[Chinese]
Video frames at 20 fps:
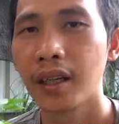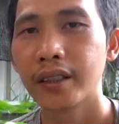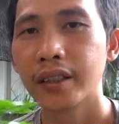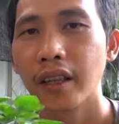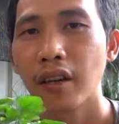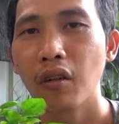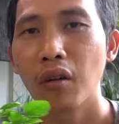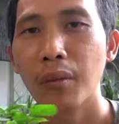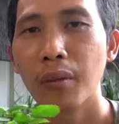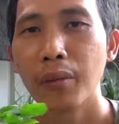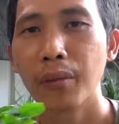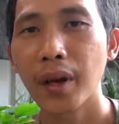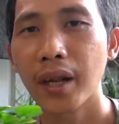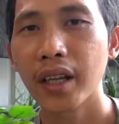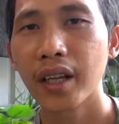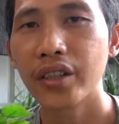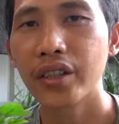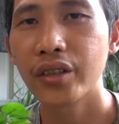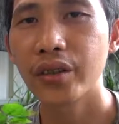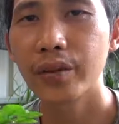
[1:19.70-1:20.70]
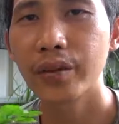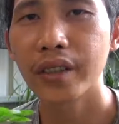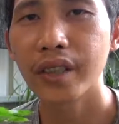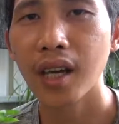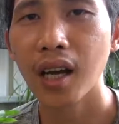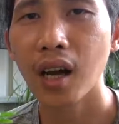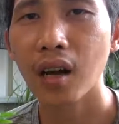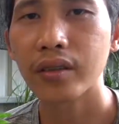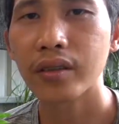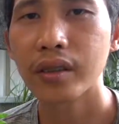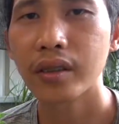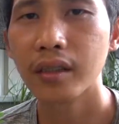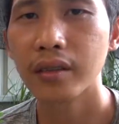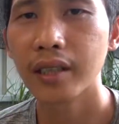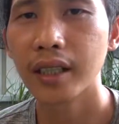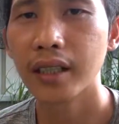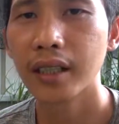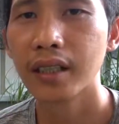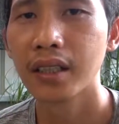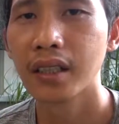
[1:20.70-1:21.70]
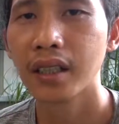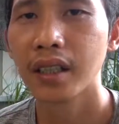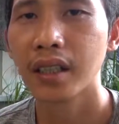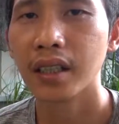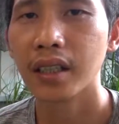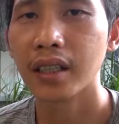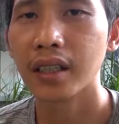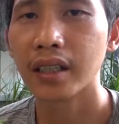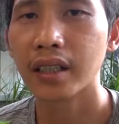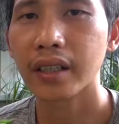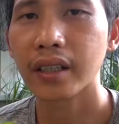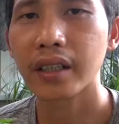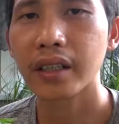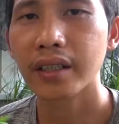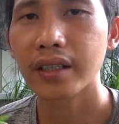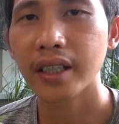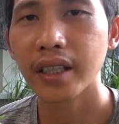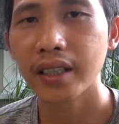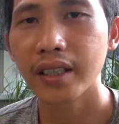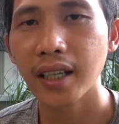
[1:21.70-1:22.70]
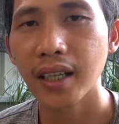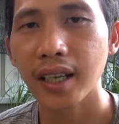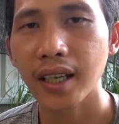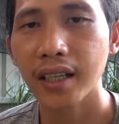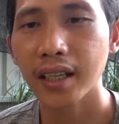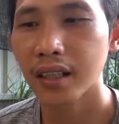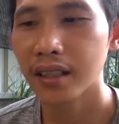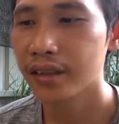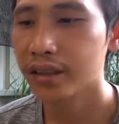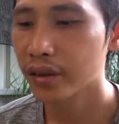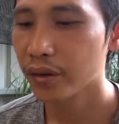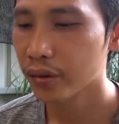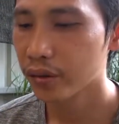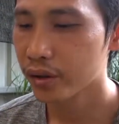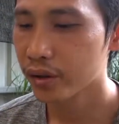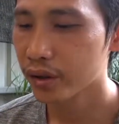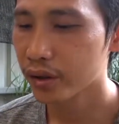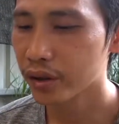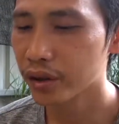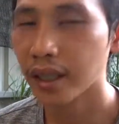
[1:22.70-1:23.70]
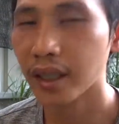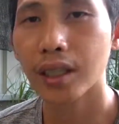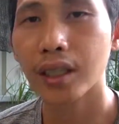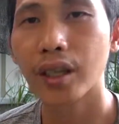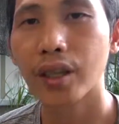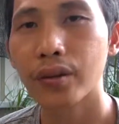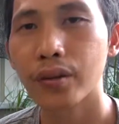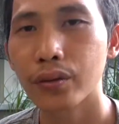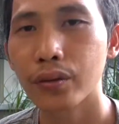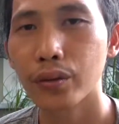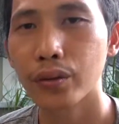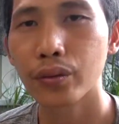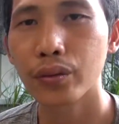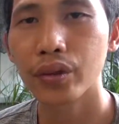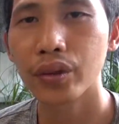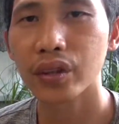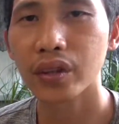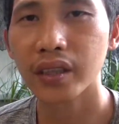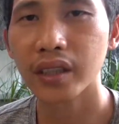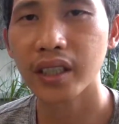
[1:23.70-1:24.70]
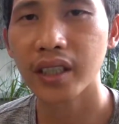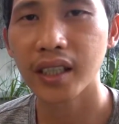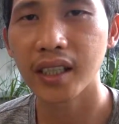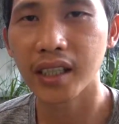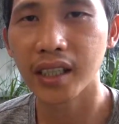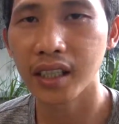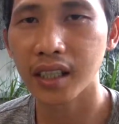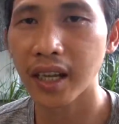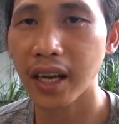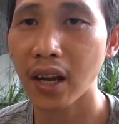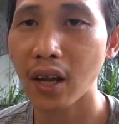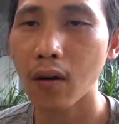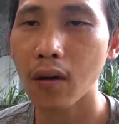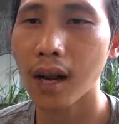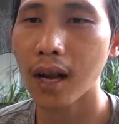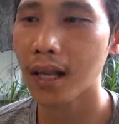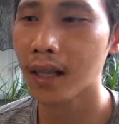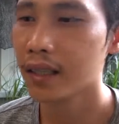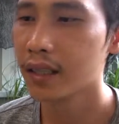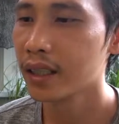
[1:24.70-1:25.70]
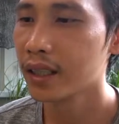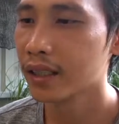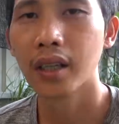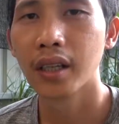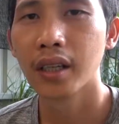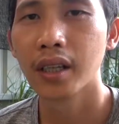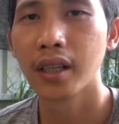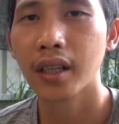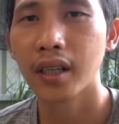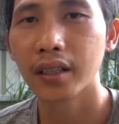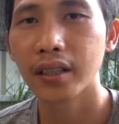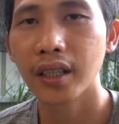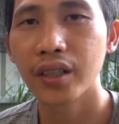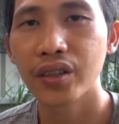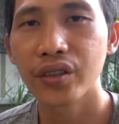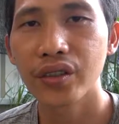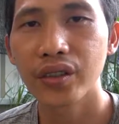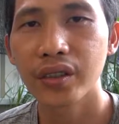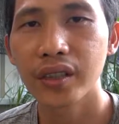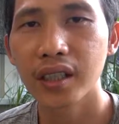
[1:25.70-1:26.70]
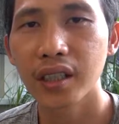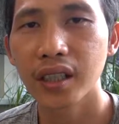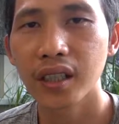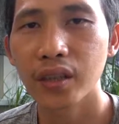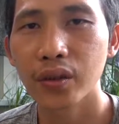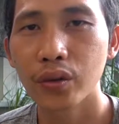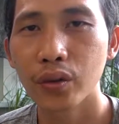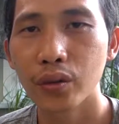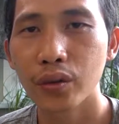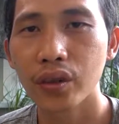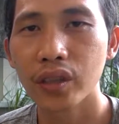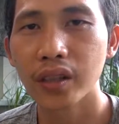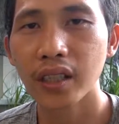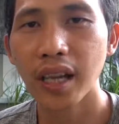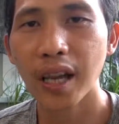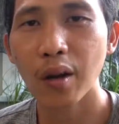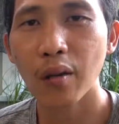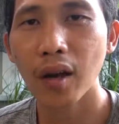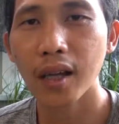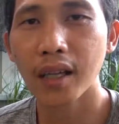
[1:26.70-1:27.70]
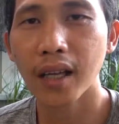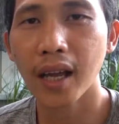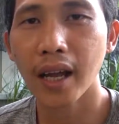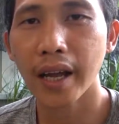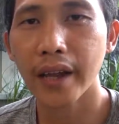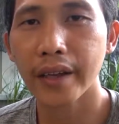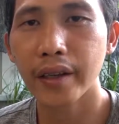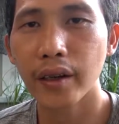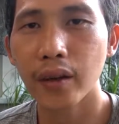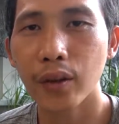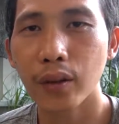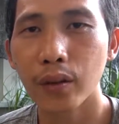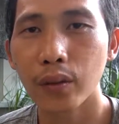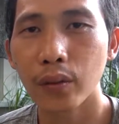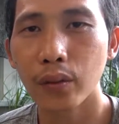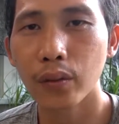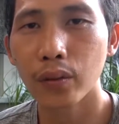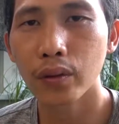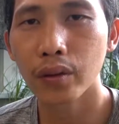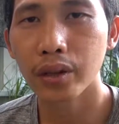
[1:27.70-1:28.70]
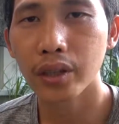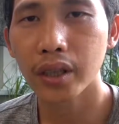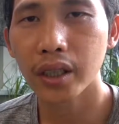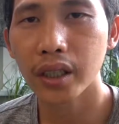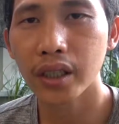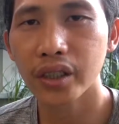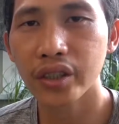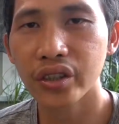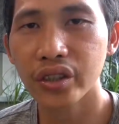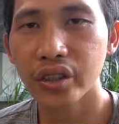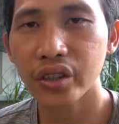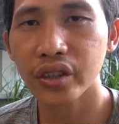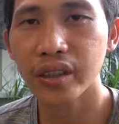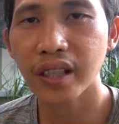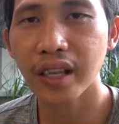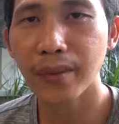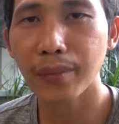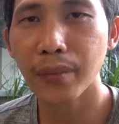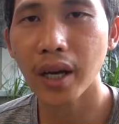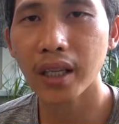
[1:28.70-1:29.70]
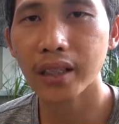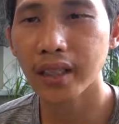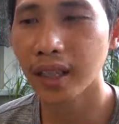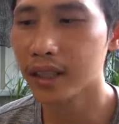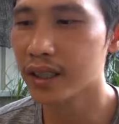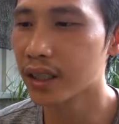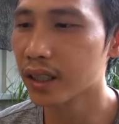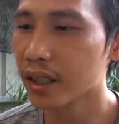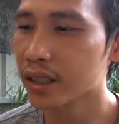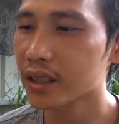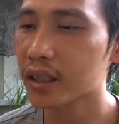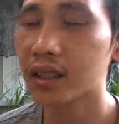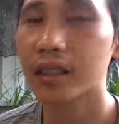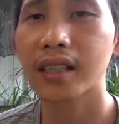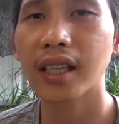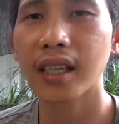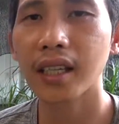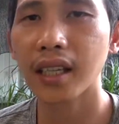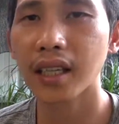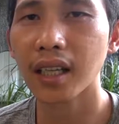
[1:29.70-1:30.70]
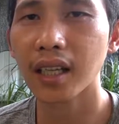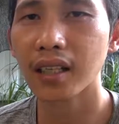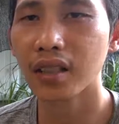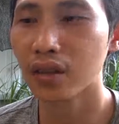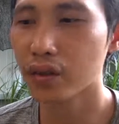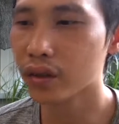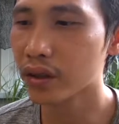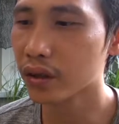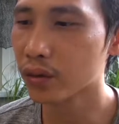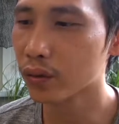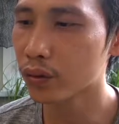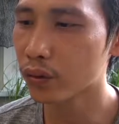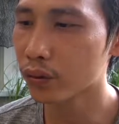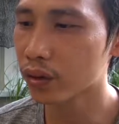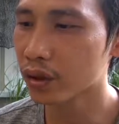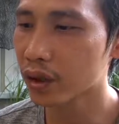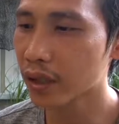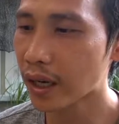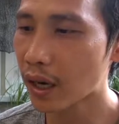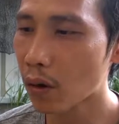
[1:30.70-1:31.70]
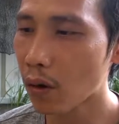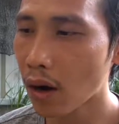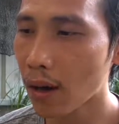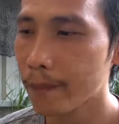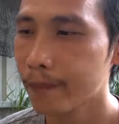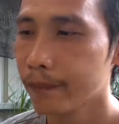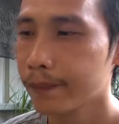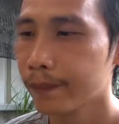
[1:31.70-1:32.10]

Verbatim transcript: 当我们把它修剪好之后呢，呃，接下来呢就是给它促使第二次开花了。但是这个促使开花呢，还要过个十天八天这样子，再给它进行促使开花。